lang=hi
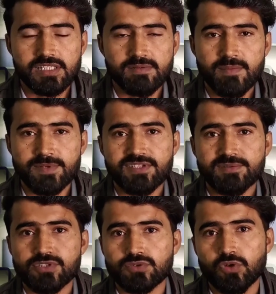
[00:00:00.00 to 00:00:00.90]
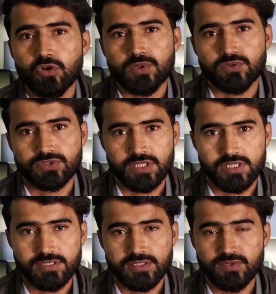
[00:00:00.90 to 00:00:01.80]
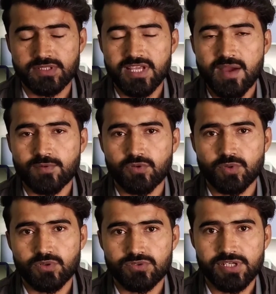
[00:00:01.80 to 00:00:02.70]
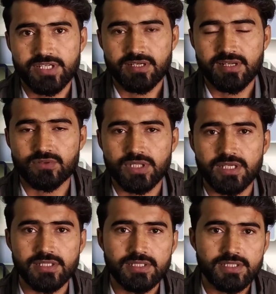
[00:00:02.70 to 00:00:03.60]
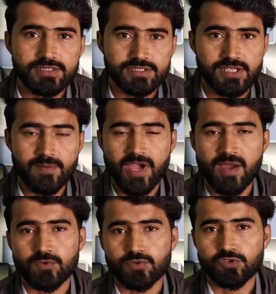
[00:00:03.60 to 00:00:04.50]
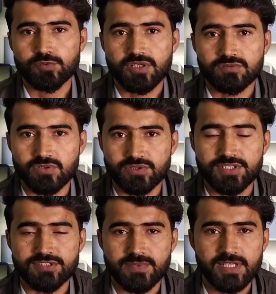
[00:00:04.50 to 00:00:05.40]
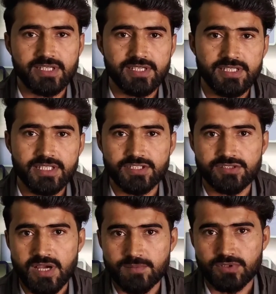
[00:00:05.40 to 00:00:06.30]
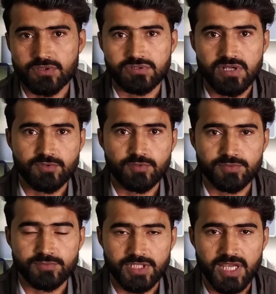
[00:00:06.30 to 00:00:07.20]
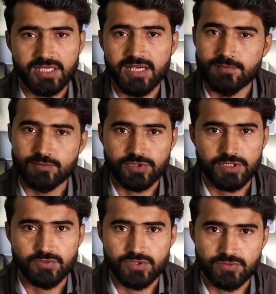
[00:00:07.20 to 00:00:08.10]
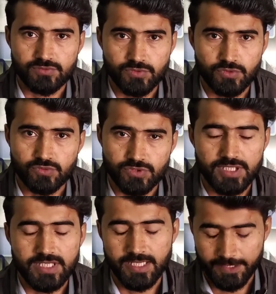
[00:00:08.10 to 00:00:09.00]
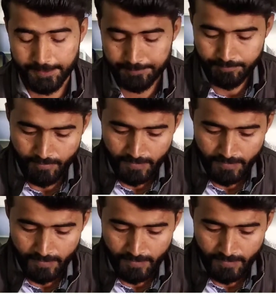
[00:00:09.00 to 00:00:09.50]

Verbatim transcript: जब आप किसी भी चीज़ को ओवरडोज कर देते हैं तो इसलिए आपको ओवरडोज नहीं करना होता है जितना मैं आपको डोज बताऊँगा उतनी इस्तेमाल करनी है या जितना आपका डॉक्टर आपको बताएगा आप उसकी डोज उतनी ही लेंगे